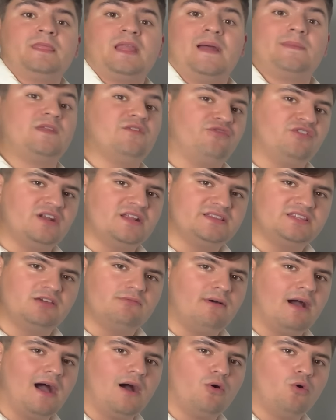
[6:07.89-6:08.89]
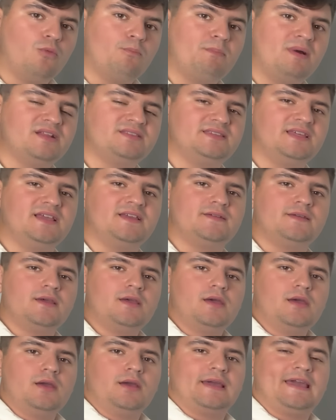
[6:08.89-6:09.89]
En definitiva, un Betis
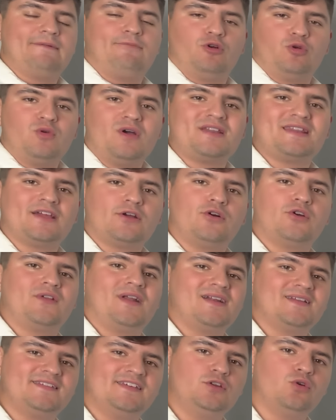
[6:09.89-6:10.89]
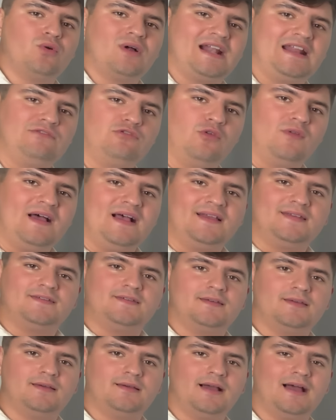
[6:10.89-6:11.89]
que volvió a recordar sin lugar a
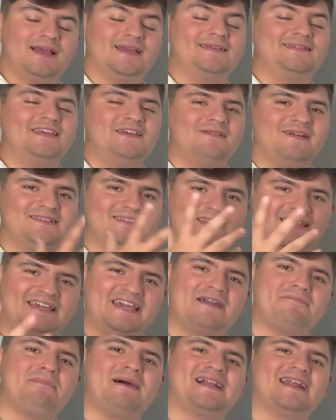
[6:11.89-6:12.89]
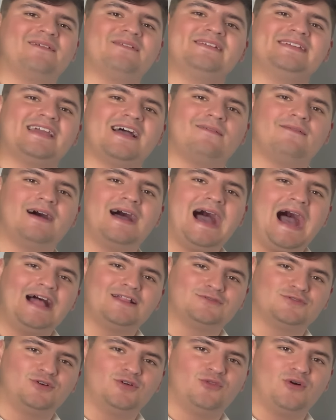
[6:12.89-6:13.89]
dudas a ese Betis que maravillaba
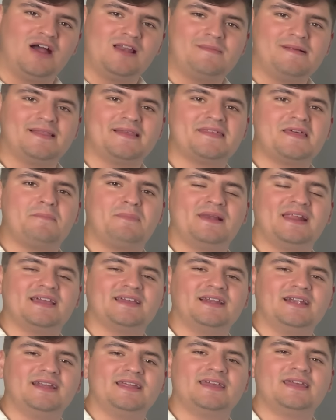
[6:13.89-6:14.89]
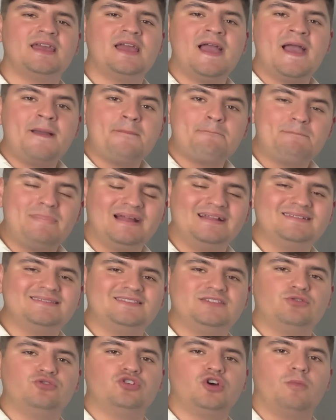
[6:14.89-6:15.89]
a todos, al Betis de Pellegrini
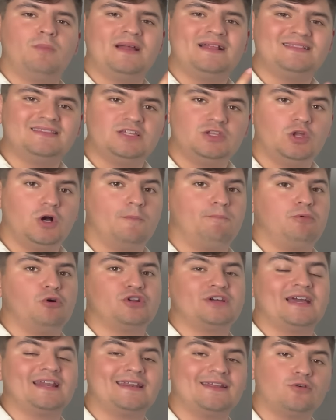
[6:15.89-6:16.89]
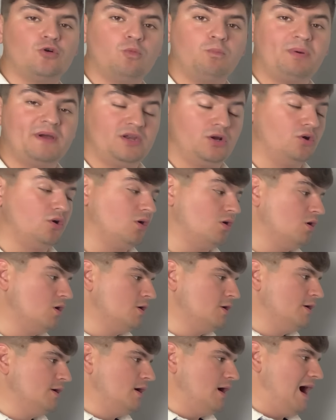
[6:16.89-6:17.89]
21-22, porque recuperó
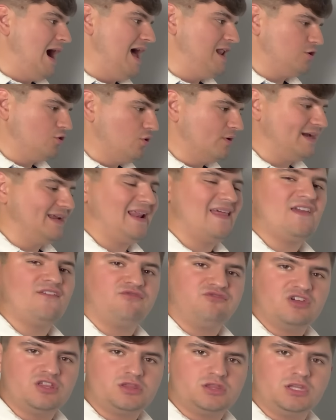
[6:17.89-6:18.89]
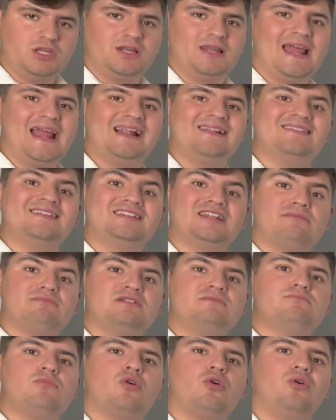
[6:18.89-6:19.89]
algo que era difícil, el
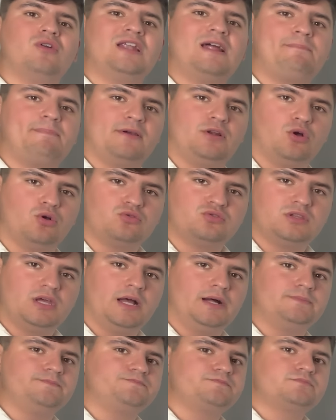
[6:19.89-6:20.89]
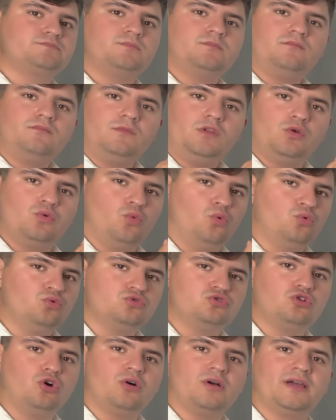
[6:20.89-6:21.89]
dinamismo con la pelota, un
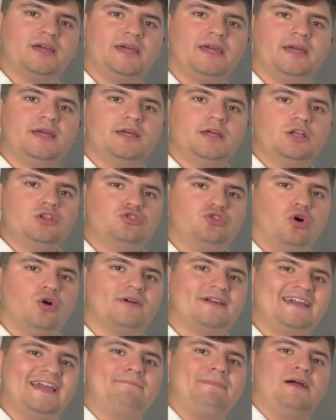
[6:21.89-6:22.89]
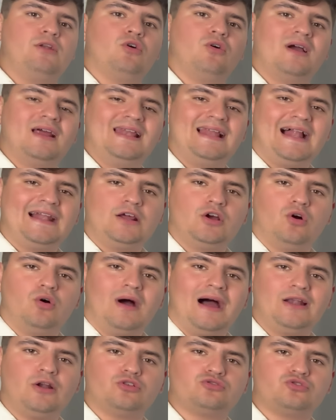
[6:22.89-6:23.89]
toque, toque, balón en
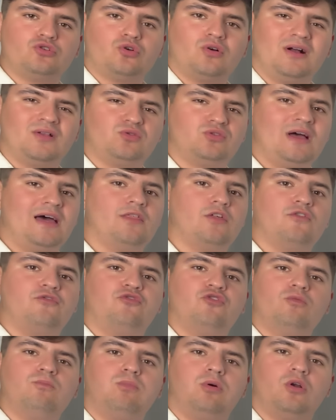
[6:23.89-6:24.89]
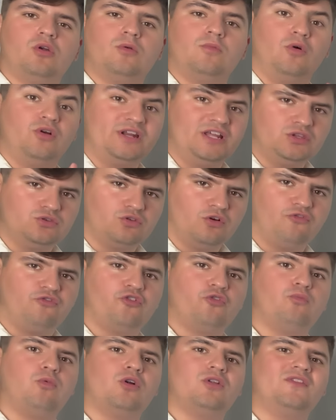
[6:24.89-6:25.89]
largo al otro costado. Fútbol bonito,
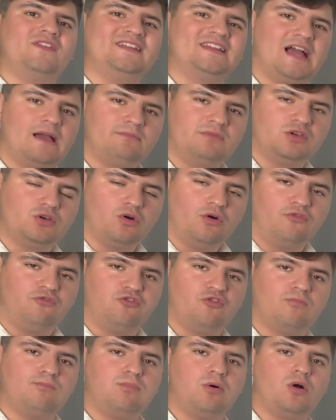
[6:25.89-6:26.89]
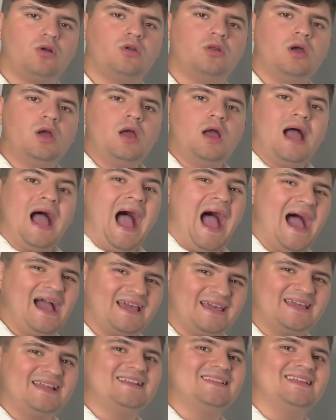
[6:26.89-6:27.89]
fútbol dinámico, fútbol
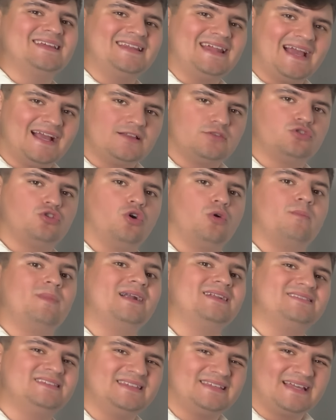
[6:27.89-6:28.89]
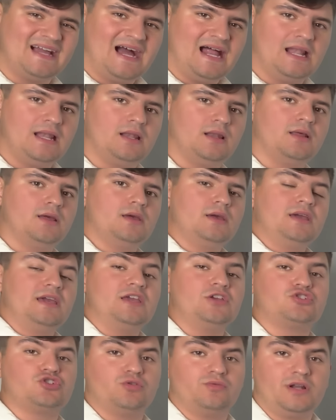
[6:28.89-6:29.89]
ágil, directo, vertical
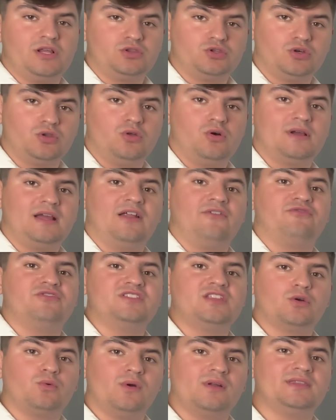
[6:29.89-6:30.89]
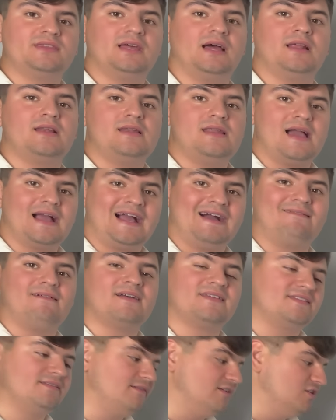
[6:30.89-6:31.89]
y sobre todo que a fin de cuentas le
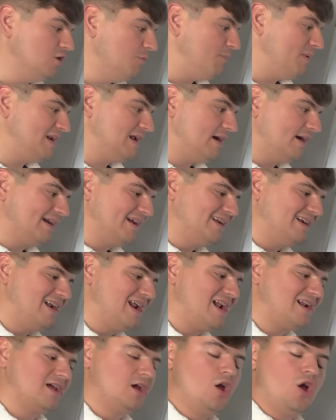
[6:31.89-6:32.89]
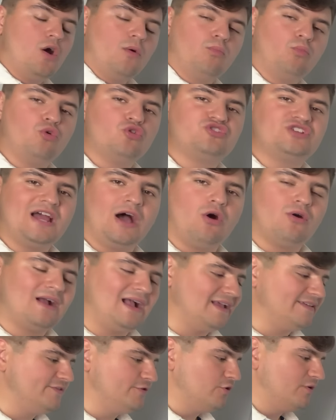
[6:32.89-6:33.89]
acaba sirviendo para generar muchas
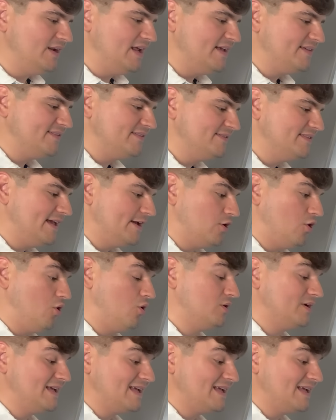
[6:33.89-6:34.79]
ocasiones de gol.